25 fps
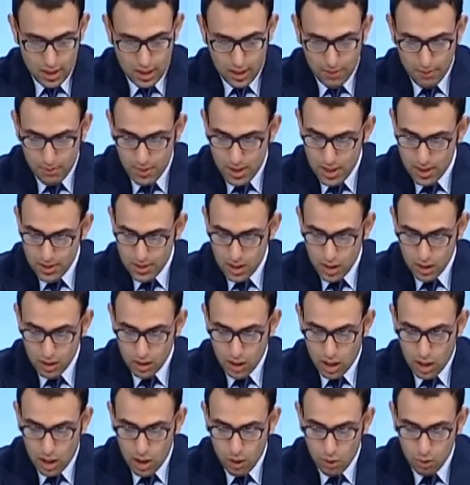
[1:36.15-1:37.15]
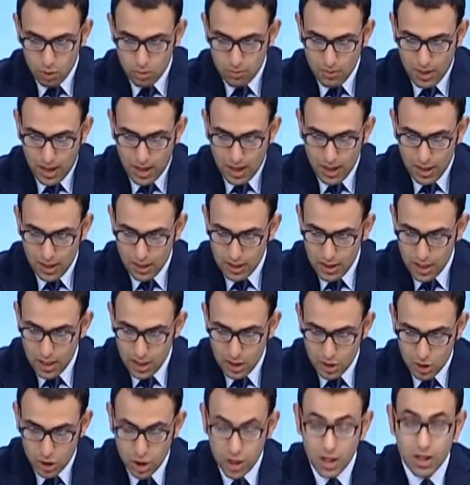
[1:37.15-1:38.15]
عباس هي التعاقد مع احدى
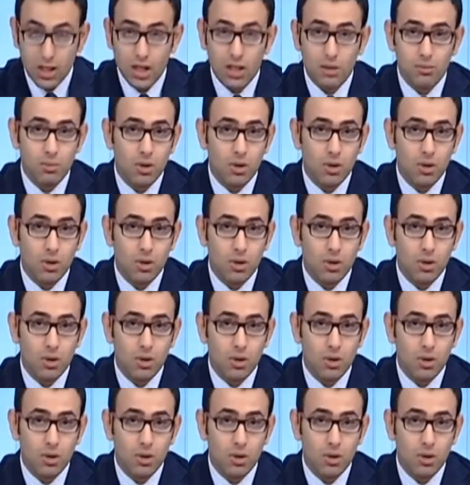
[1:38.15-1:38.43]
الشركات